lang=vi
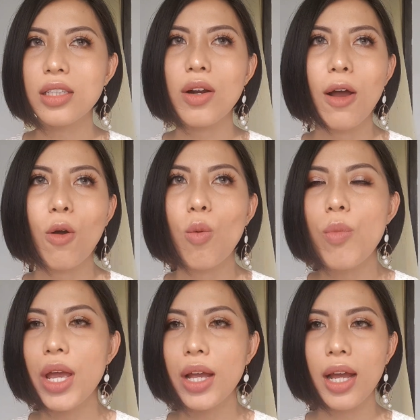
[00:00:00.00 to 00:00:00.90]
son nào
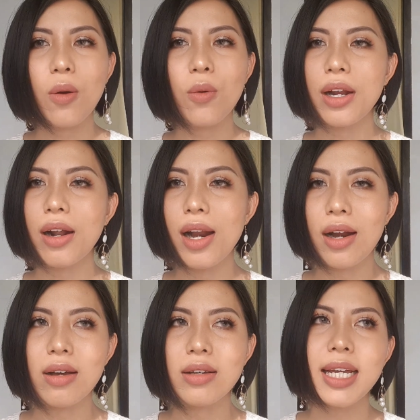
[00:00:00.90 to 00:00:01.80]
cũng bị cái lỗi này đó
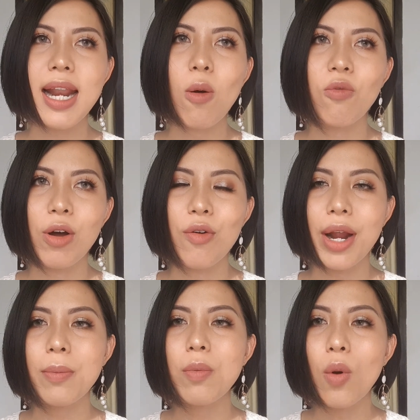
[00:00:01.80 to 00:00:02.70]
là nó sẽ đọng vào
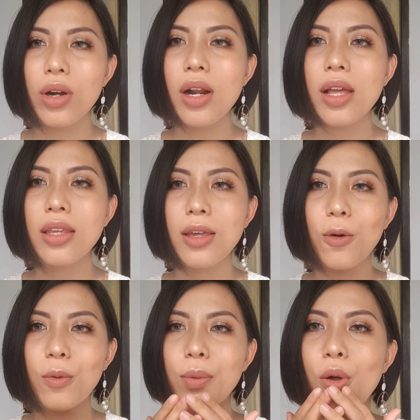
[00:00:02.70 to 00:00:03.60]
rãnh môi rất là
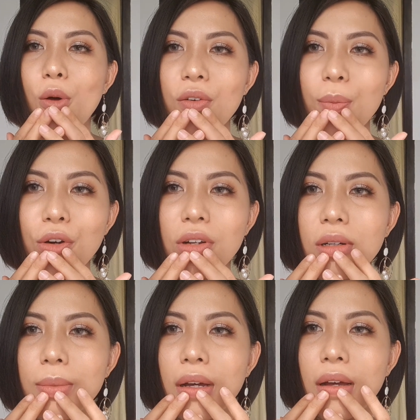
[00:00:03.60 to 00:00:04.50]
nhiều đối với một
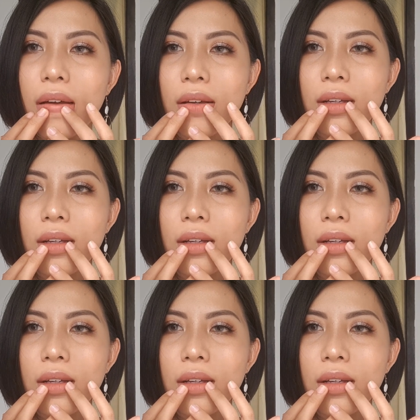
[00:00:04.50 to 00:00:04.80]
người mà